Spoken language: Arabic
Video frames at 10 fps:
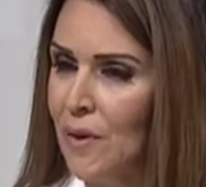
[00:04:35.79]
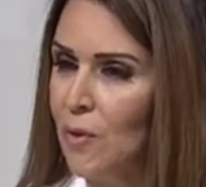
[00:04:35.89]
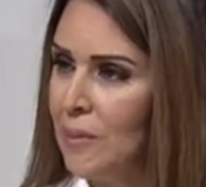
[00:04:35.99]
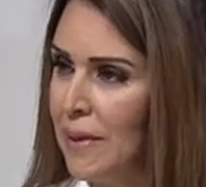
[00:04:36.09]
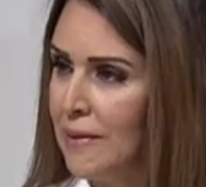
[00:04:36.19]

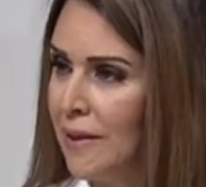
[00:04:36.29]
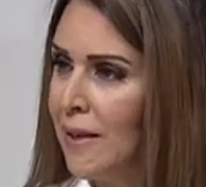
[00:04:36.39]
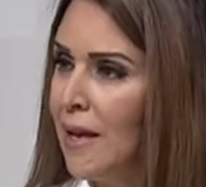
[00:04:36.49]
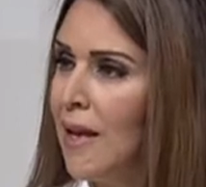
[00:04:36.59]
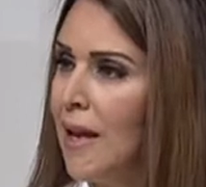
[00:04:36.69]
والمعده
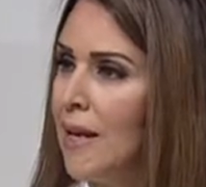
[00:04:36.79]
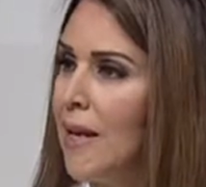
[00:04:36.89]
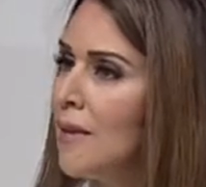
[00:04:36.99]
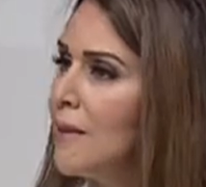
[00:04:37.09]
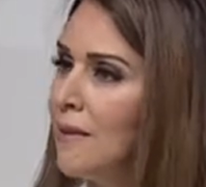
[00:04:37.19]

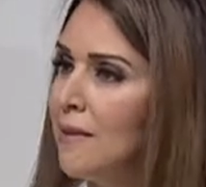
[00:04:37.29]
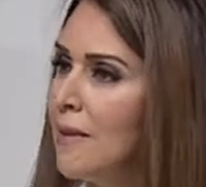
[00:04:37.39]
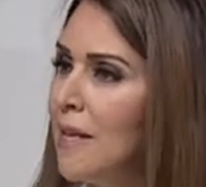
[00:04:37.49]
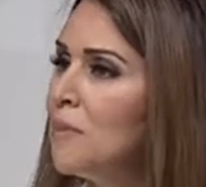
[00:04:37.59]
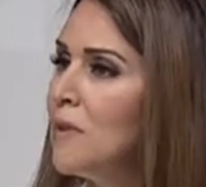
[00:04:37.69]
هلا
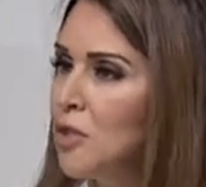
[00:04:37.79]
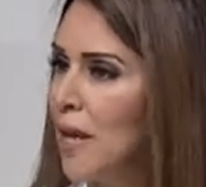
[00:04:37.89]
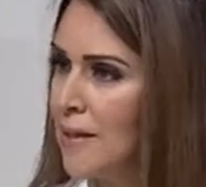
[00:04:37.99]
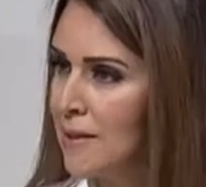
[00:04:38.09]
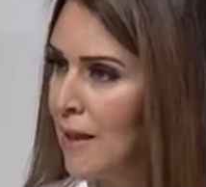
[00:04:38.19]
التنين
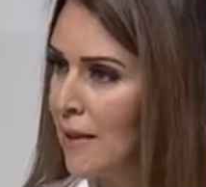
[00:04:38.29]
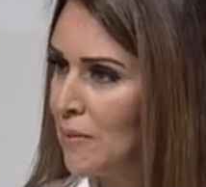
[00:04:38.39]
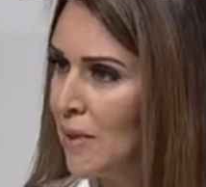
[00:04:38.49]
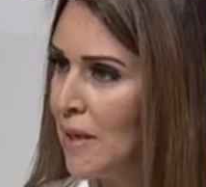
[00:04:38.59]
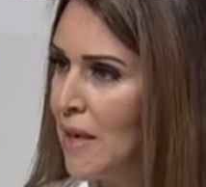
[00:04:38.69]
بالجهاز
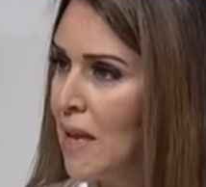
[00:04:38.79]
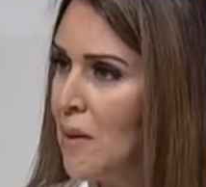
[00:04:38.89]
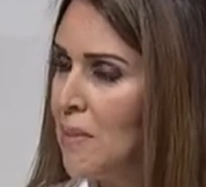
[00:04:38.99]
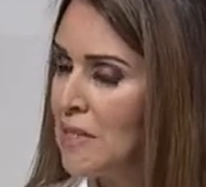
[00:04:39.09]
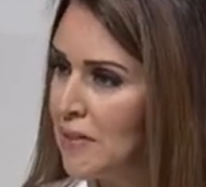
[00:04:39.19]
الهضمي مزبوط
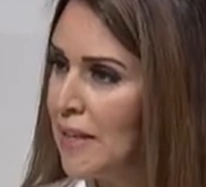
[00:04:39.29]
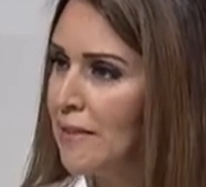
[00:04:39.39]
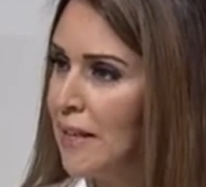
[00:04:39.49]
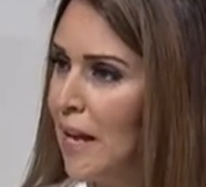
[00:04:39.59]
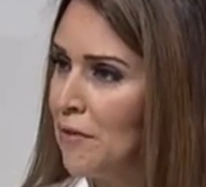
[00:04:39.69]
بس في
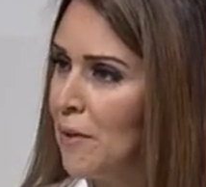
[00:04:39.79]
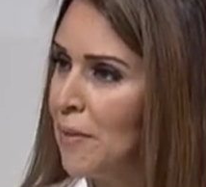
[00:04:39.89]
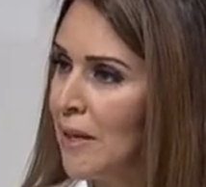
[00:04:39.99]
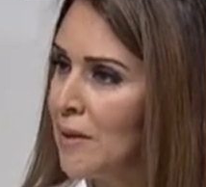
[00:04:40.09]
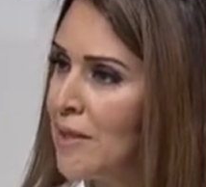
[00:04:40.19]
اختلاف
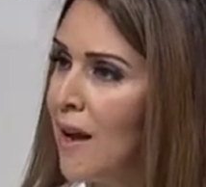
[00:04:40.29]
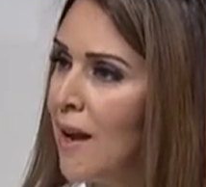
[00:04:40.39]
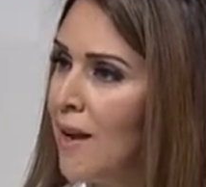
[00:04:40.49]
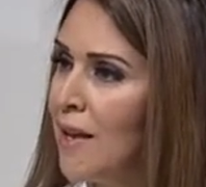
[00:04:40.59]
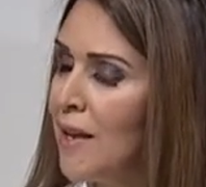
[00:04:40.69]
يمكن أه.
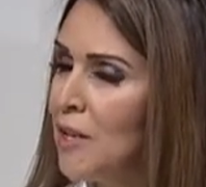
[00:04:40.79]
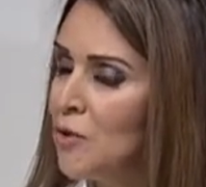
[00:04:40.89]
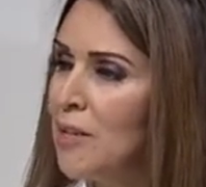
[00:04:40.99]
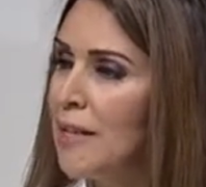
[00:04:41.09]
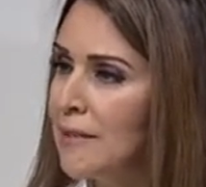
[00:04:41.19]
صح أه مزبوط.
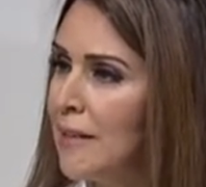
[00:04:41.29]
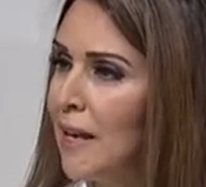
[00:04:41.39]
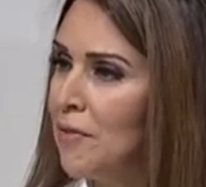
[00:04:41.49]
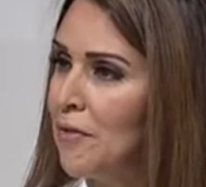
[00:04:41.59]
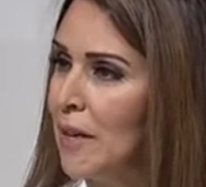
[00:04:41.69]
شو
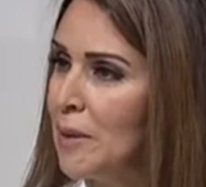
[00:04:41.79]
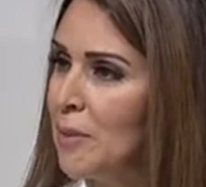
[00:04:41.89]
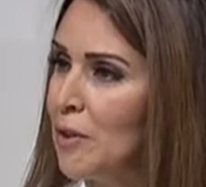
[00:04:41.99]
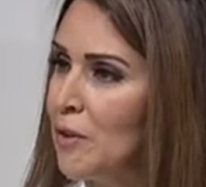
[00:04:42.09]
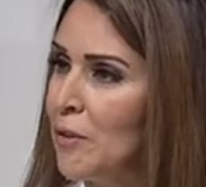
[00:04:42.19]
الاختلاف يعني
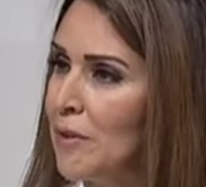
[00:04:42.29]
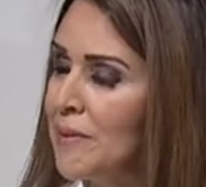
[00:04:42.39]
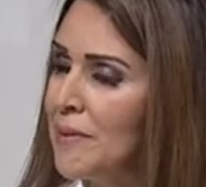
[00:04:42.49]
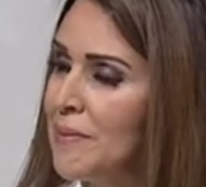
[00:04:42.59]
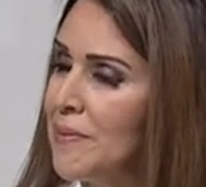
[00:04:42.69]
هلا من
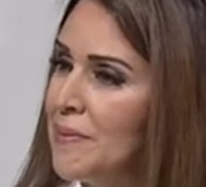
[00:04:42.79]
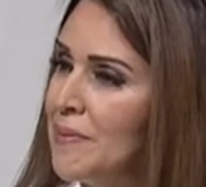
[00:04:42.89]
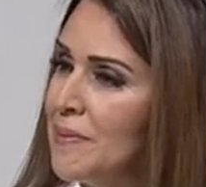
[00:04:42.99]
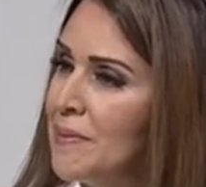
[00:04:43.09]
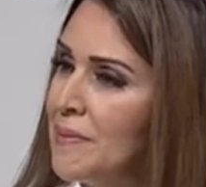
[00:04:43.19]
نواحي تغذويه